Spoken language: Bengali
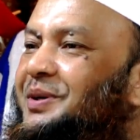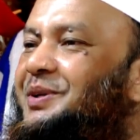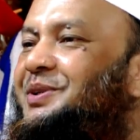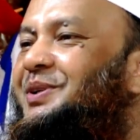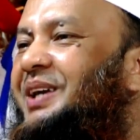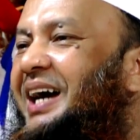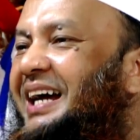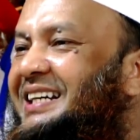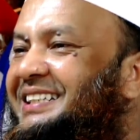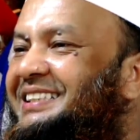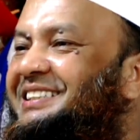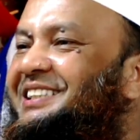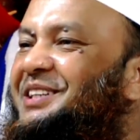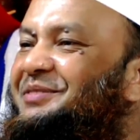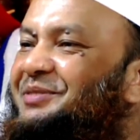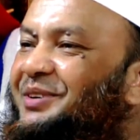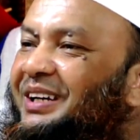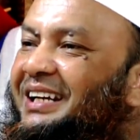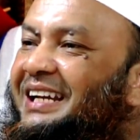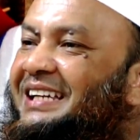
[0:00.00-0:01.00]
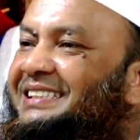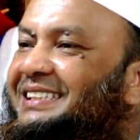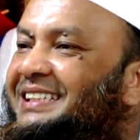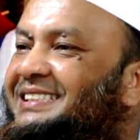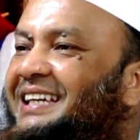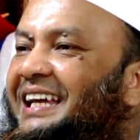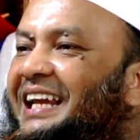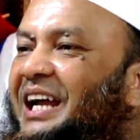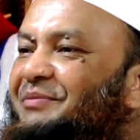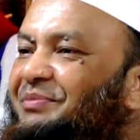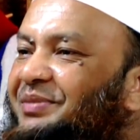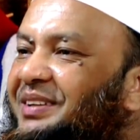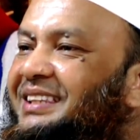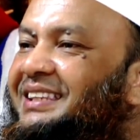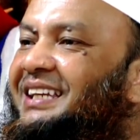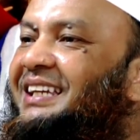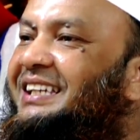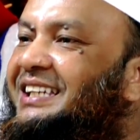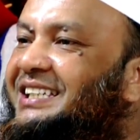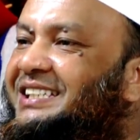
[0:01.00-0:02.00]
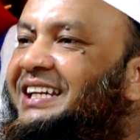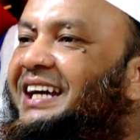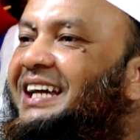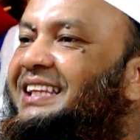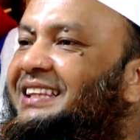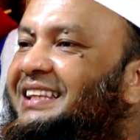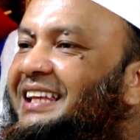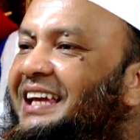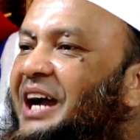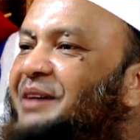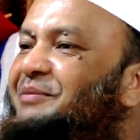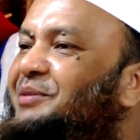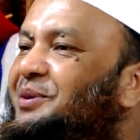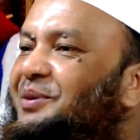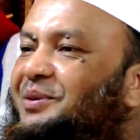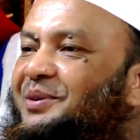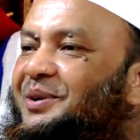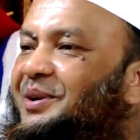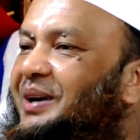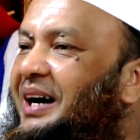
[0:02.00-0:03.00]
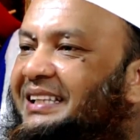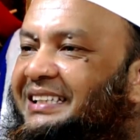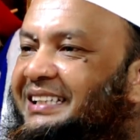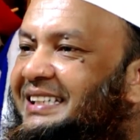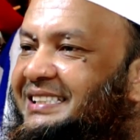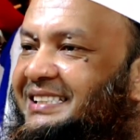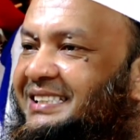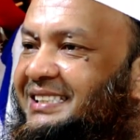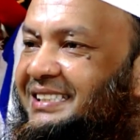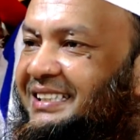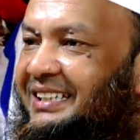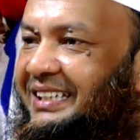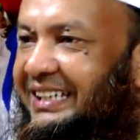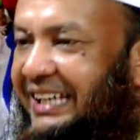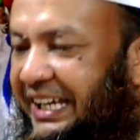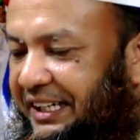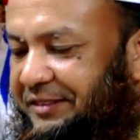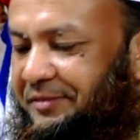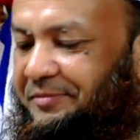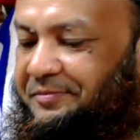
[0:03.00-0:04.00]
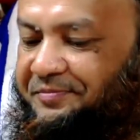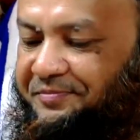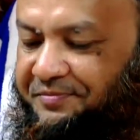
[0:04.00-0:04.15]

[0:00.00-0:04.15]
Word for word: হুজুর হাসি দিয়ে বললেন যে সালাম দিতে নিষেধ এমন কোনো হাদিস নেই